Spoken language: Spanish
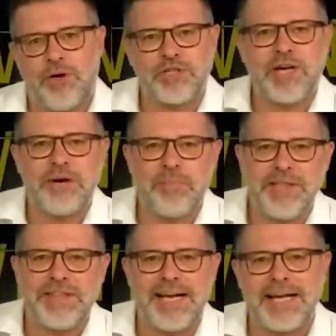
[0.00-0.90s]
Óscar
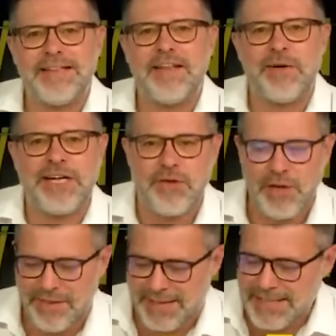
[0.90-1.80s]
Puente, alcalde de
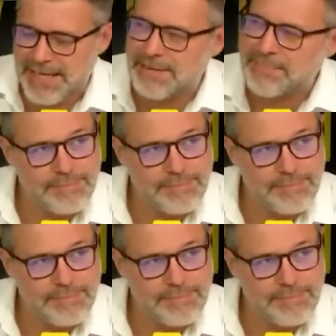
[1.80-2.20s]
Valladolid, ¿qué tal?